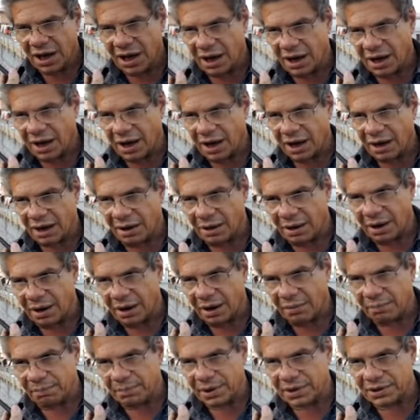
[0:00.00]

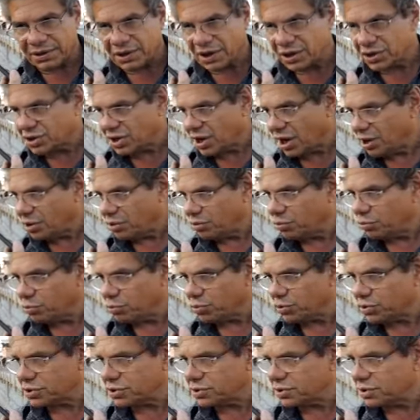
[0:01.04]
a Presidente
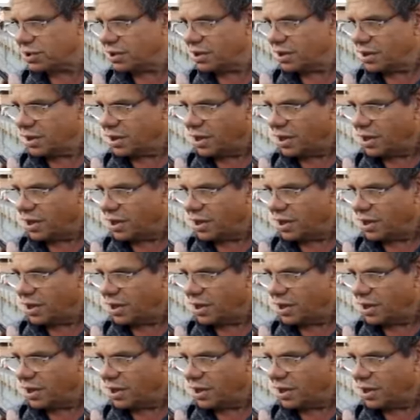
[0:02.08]
Carlos,